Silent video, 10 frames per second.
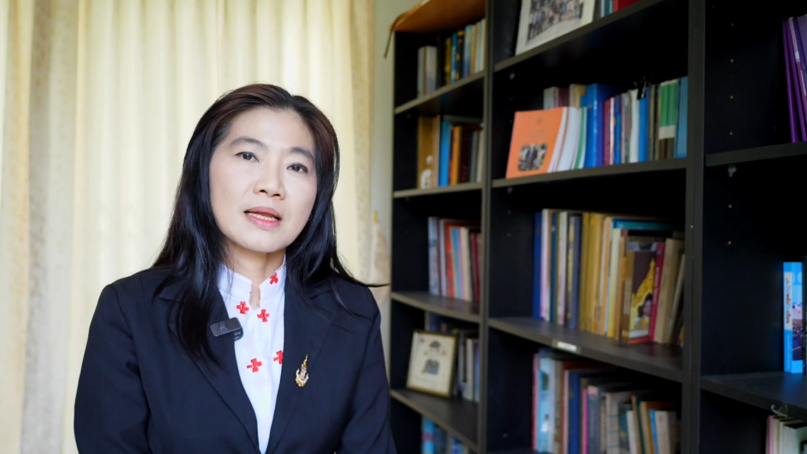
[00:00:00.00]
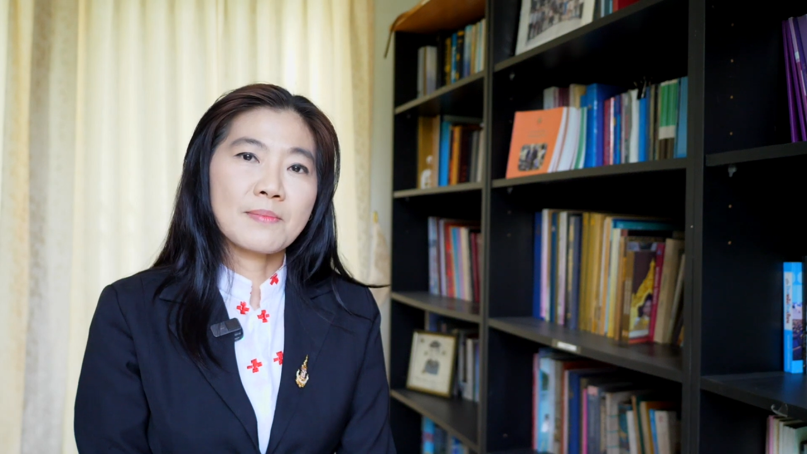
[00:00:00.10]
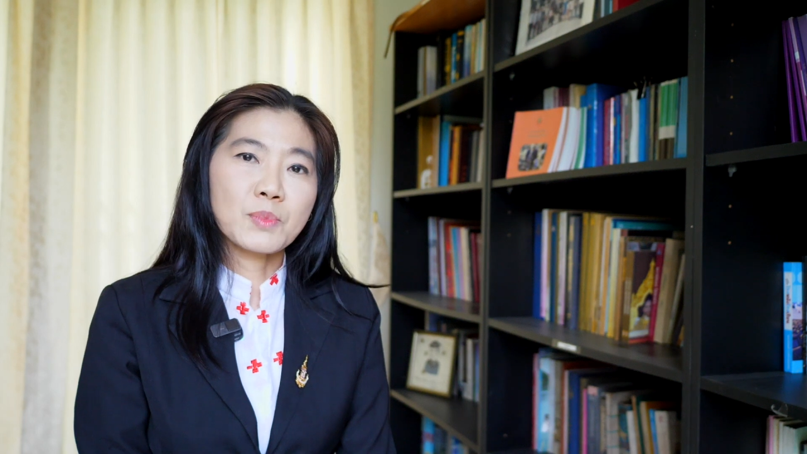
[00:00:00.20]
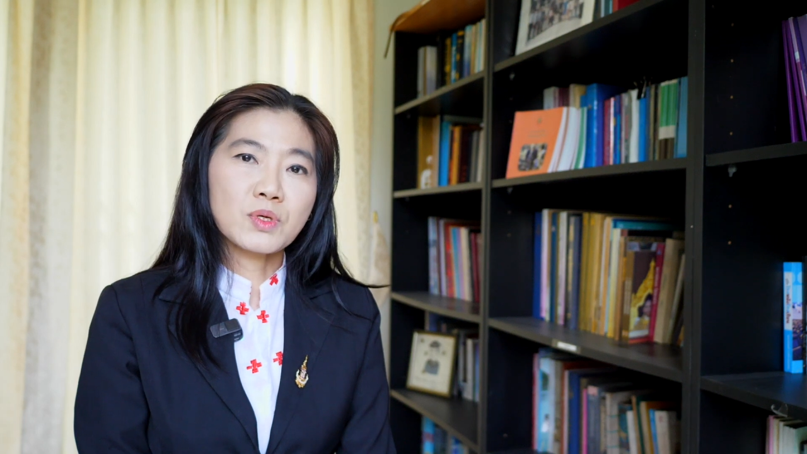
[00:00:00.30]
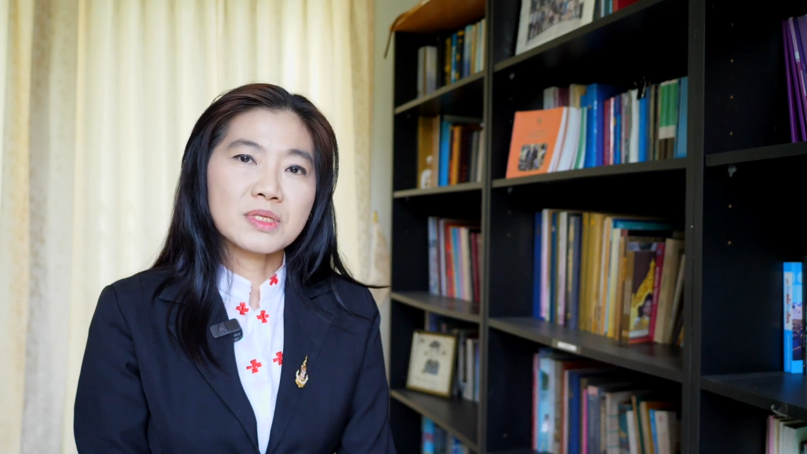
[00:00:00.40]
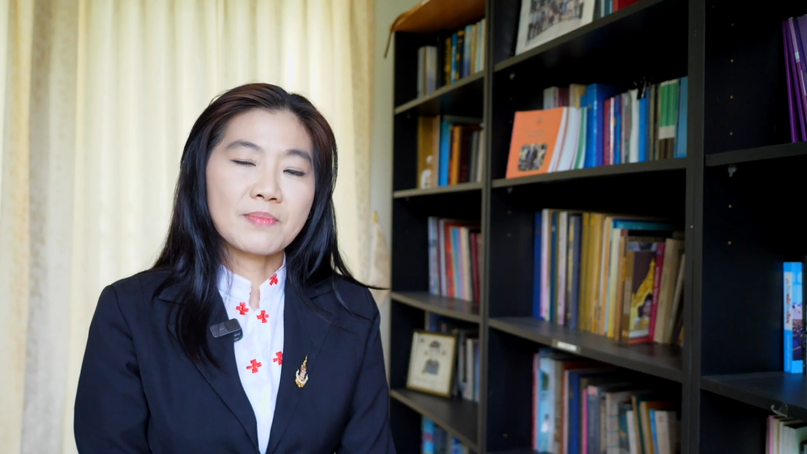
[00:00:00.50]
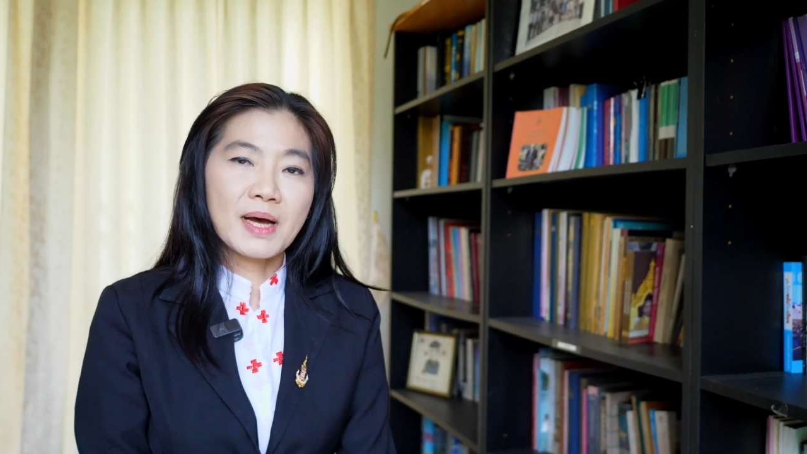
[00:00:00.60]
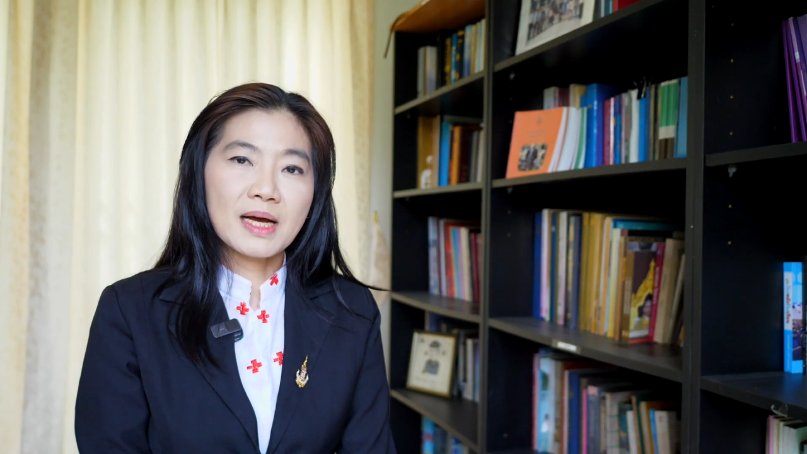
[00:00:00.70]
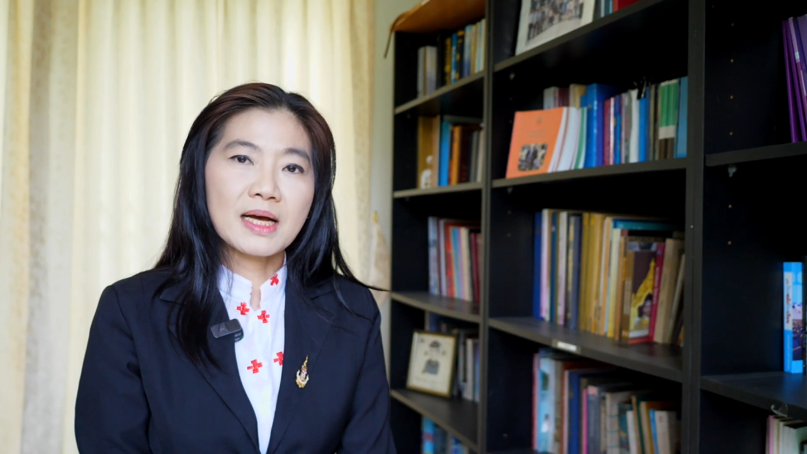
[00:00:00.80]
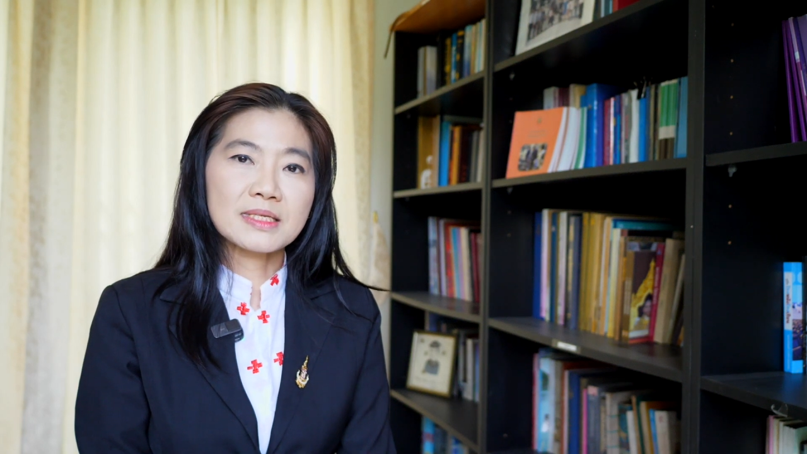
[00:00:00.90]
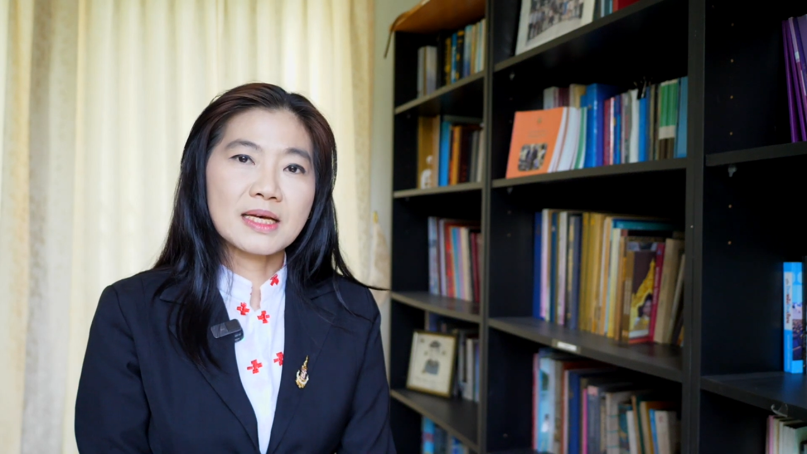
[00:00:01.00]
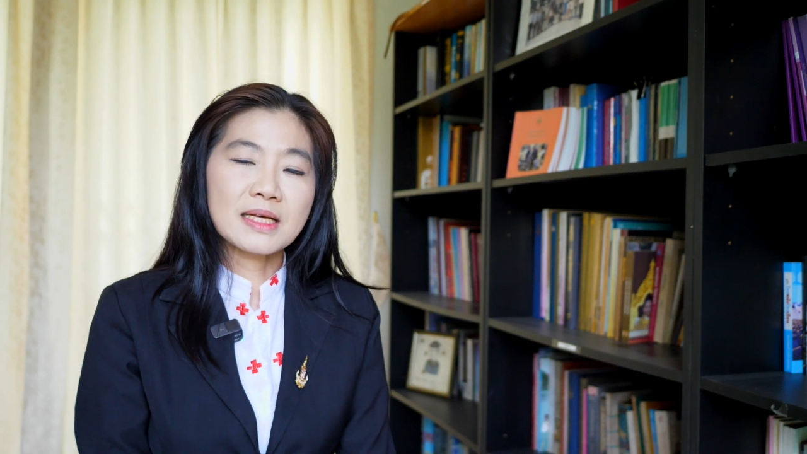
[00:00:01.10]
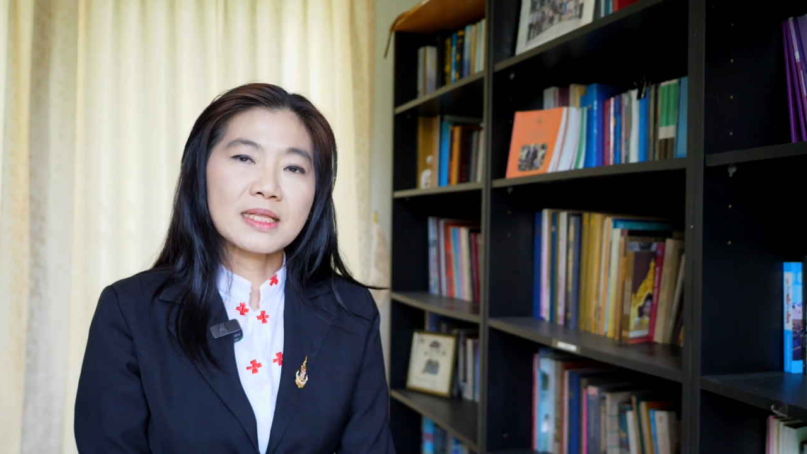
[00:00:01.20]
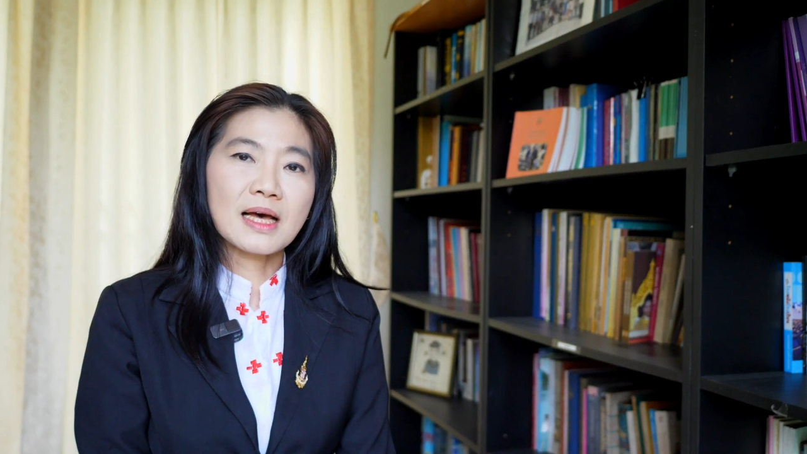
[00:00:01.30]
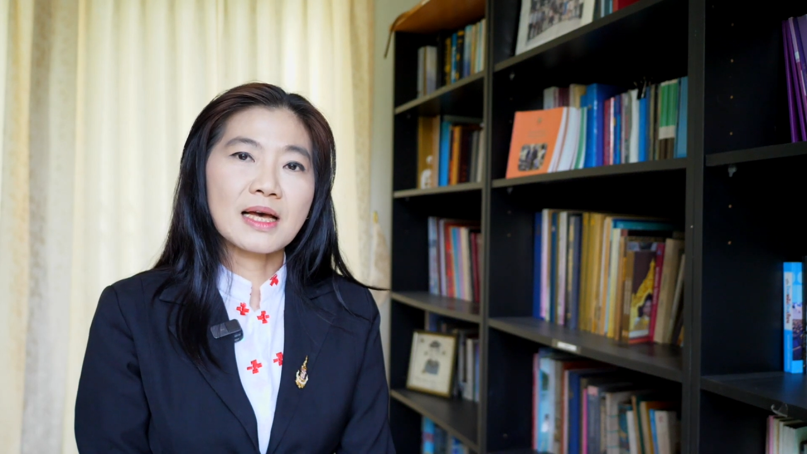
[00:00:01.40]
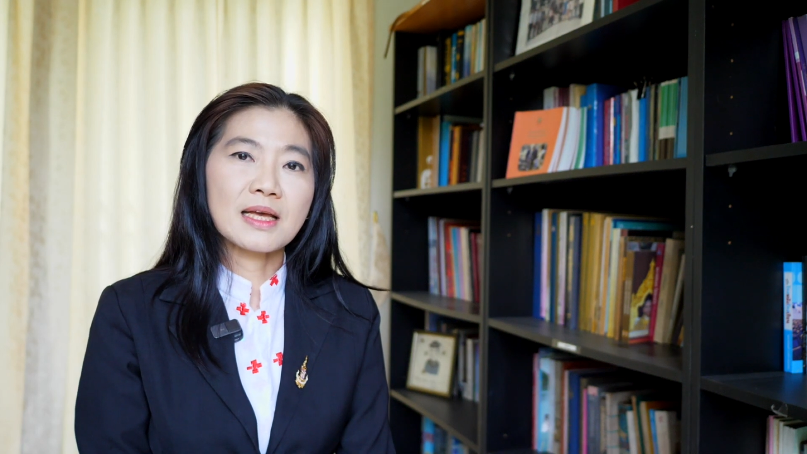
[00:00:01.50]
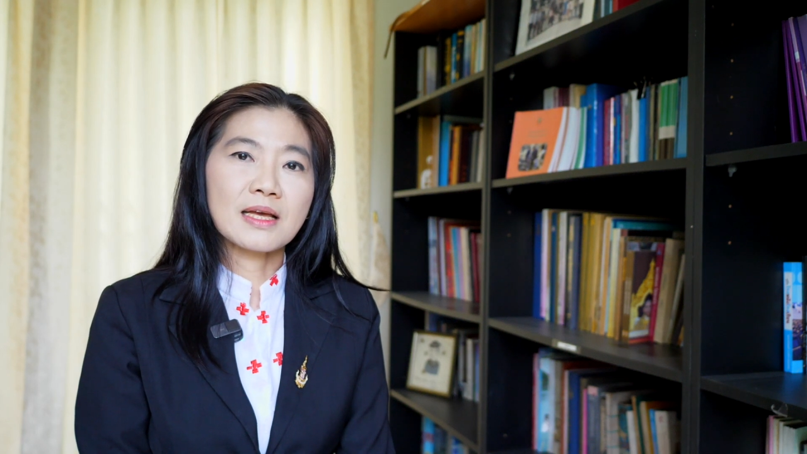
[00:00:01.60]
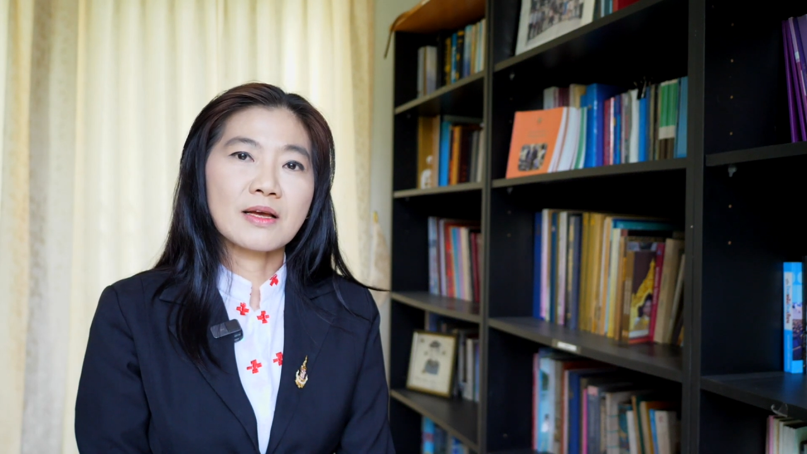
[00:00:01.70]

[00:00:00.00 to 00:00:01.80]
นำโดยสภากาชาติไทย